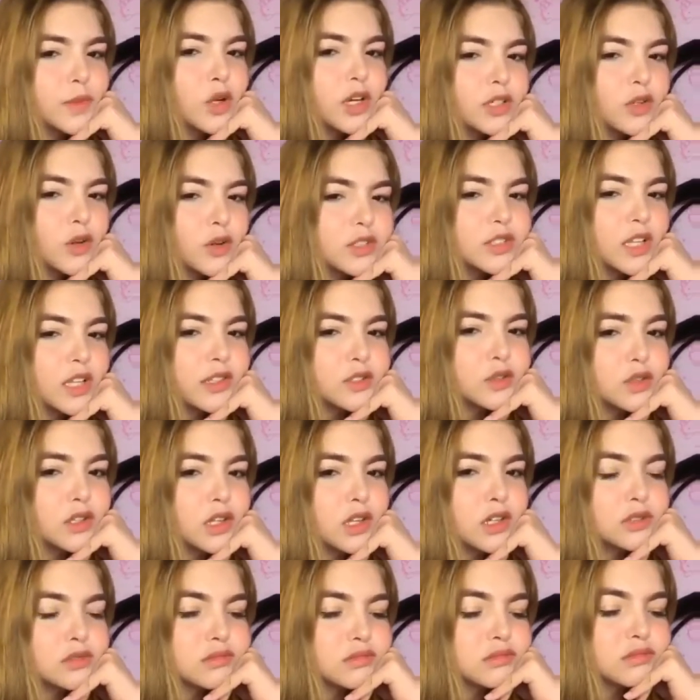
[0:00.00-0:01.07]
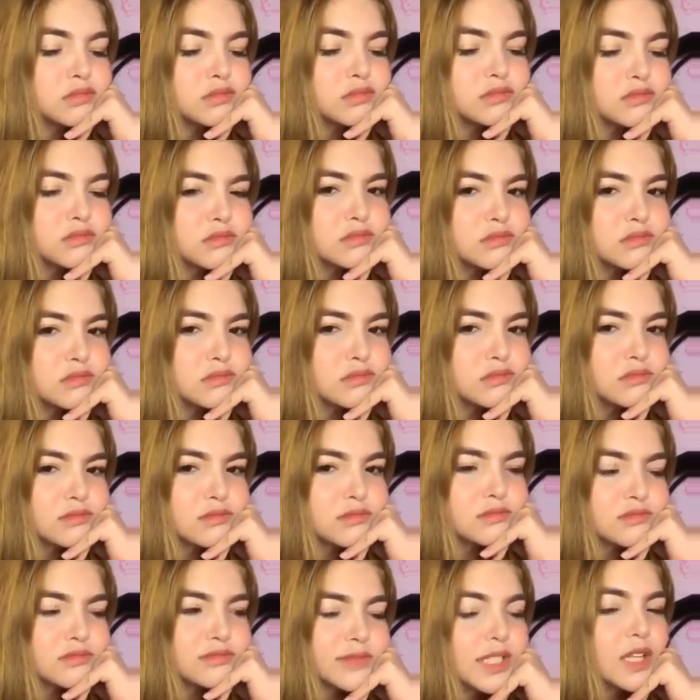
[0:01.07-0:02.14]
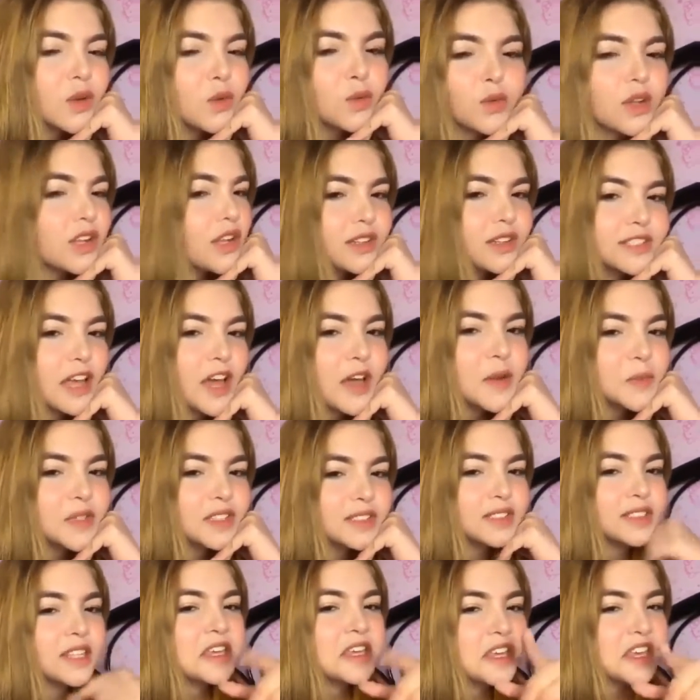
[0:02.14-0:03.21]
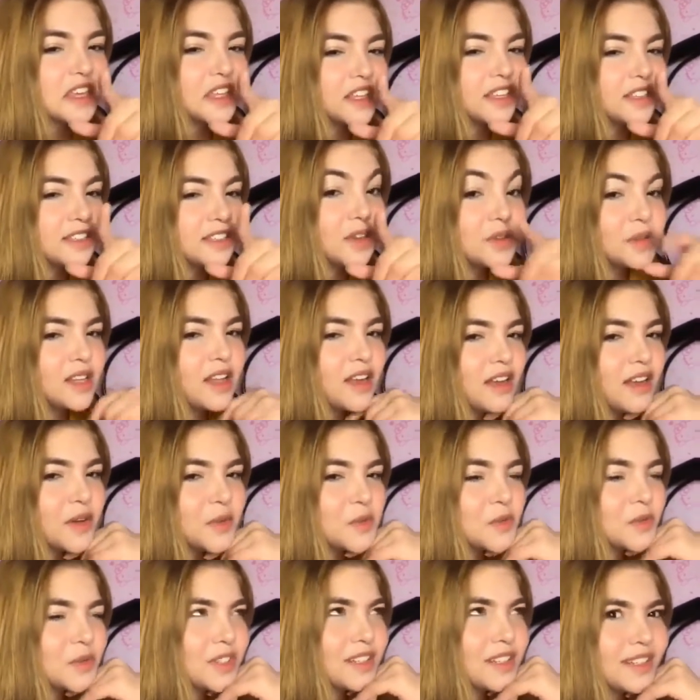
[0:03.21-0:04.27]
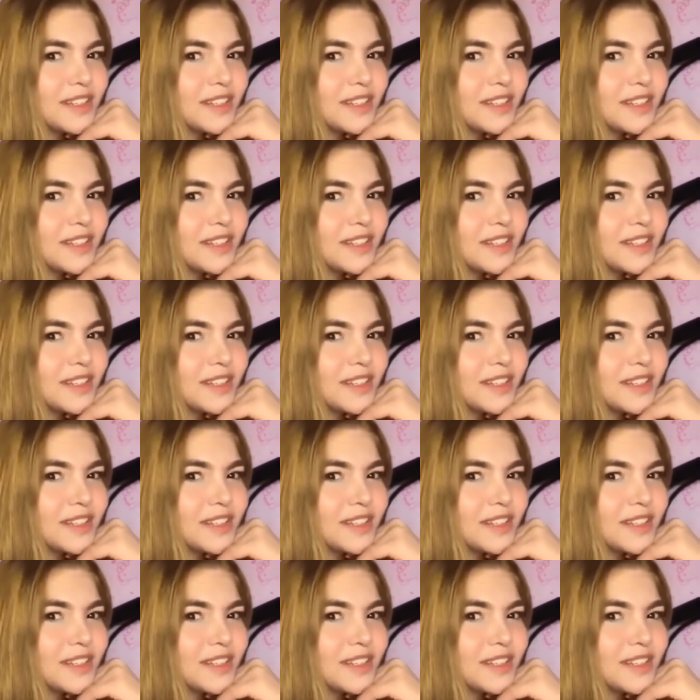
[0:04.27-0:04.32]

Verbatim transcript: Buhay ko sakto lang. Bakit? Walang labis, ikaw lang ang